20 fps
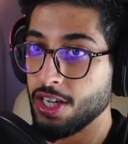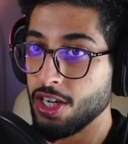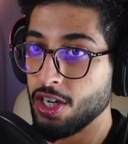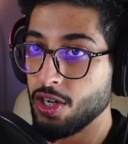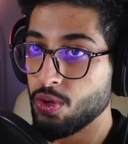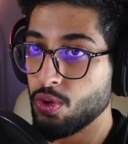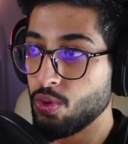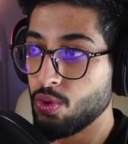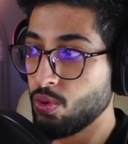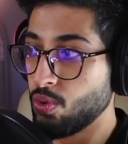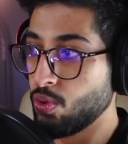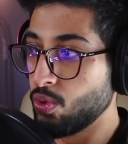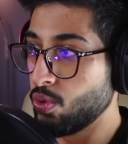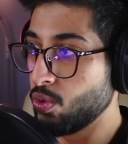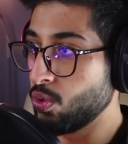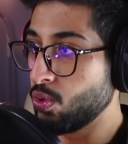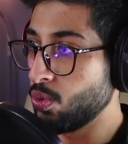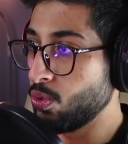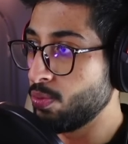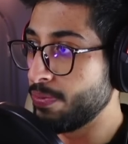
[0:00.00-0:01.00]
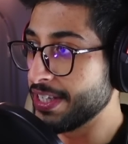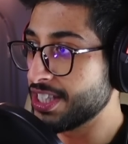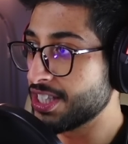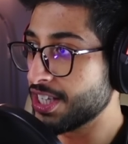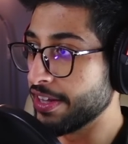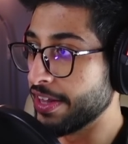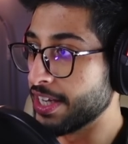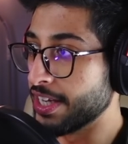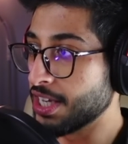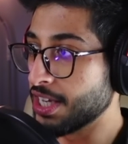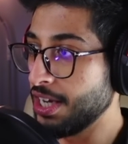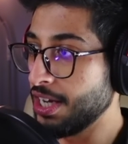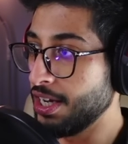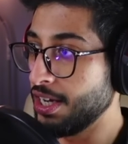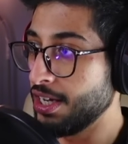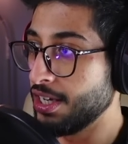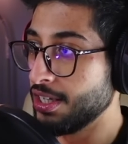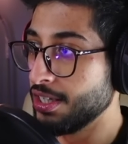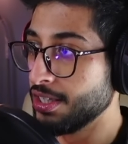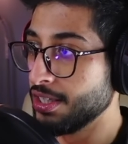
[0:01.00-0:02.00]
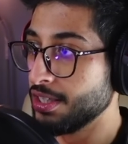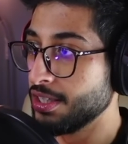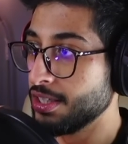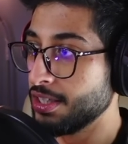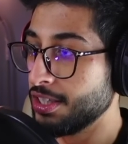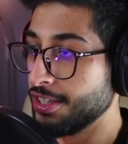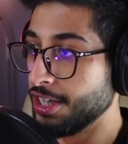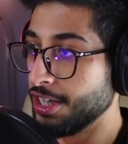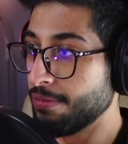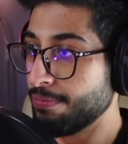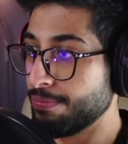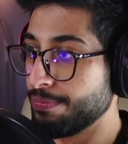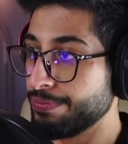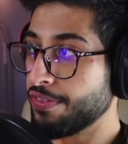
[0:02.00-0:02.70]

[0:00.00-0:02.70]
اللي هو بس كذا صح؟ يب